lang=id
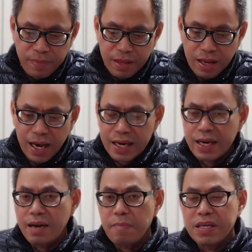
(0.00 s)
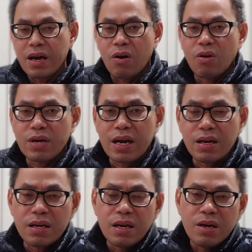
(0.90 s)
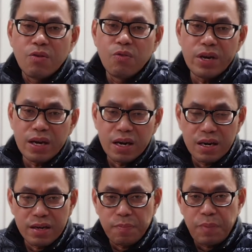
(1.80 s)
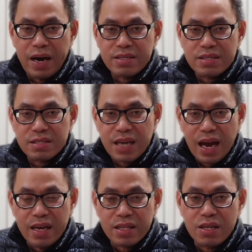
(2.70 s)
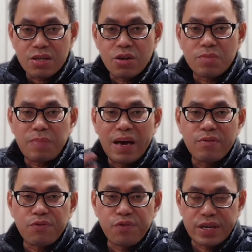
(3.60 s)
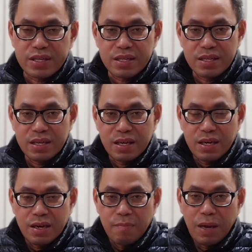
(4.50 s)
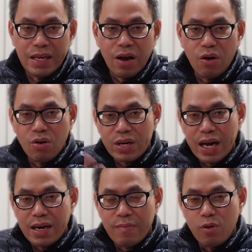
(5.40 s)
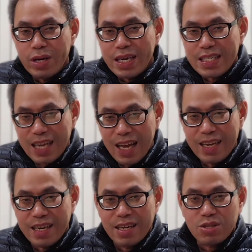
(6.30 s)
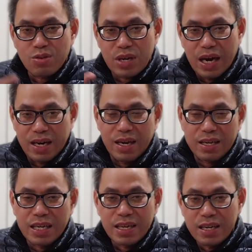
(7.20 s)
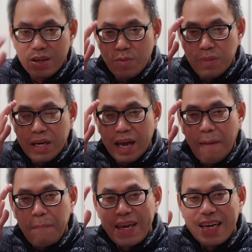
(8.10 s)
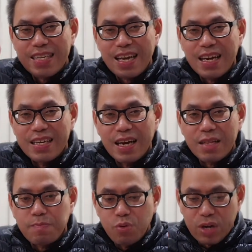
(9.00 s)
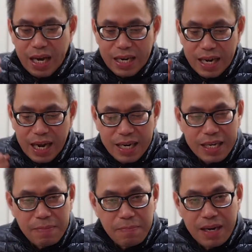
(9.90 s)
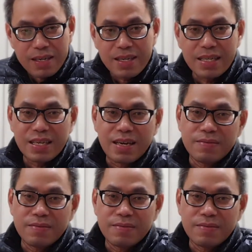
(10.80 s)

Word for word: Karena banyak orang will live by sight, not by faith. Banyak orang dan mungkin saya dan saudara, kita hidup dari apa yang kita lihat bukan dengan iman kita.